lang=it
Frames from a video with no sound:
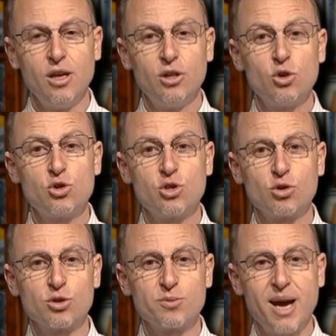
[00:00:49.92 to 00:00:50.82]
Non ci
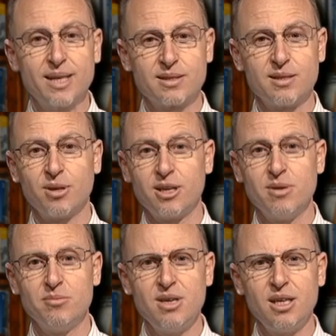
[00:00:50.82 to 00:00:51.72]
sono spazi per i
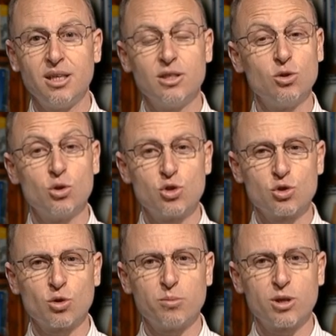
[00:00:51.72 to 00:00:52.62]
bambini, non ci
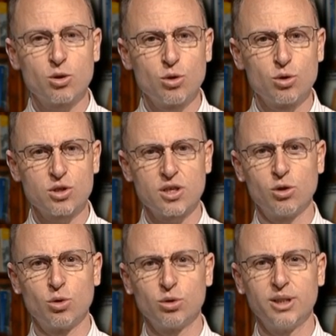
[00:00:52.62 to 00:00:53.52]
sono percorsi a
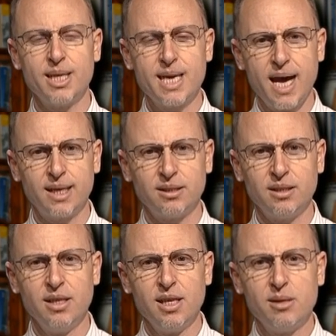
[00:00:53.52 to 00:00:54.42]
loro dedicati,
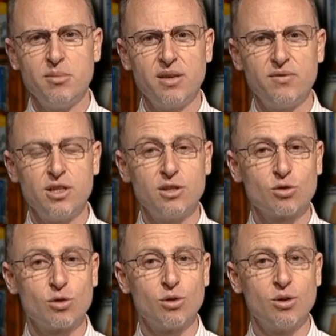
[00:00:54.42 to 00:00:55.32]
mi
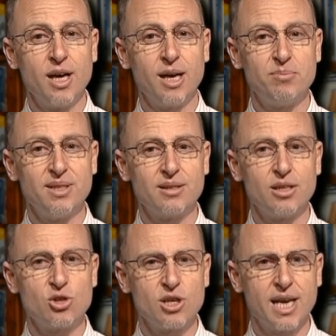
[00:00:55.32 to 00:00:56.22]
riferisco a
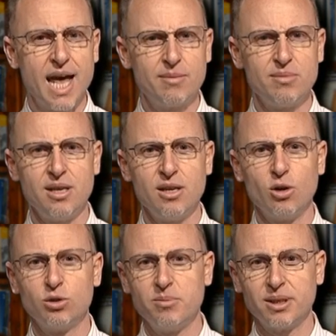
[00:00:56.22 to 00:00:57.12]
piste ciclabili
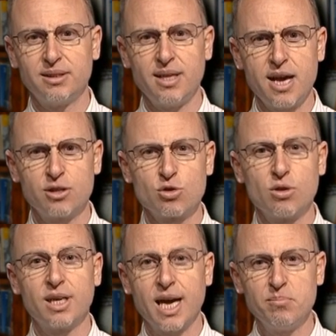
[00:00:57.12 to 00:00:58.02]
o di pattinaggio,
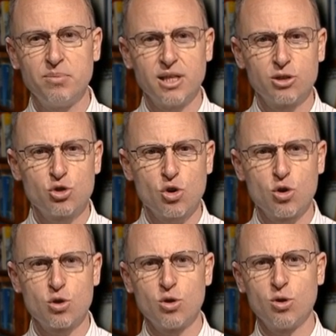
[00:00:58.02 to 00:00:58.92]
campi da
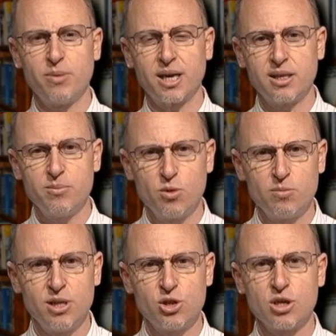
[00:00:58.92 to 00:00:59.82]
gioco o parchi
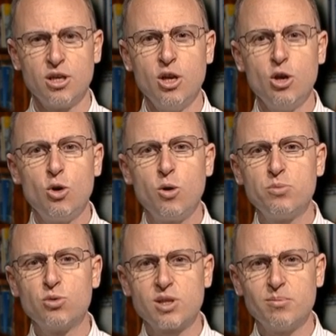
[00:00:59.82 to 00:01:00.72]
pubblici o
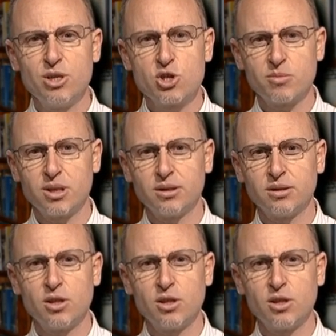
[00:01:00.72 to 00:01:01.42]
più semplicemente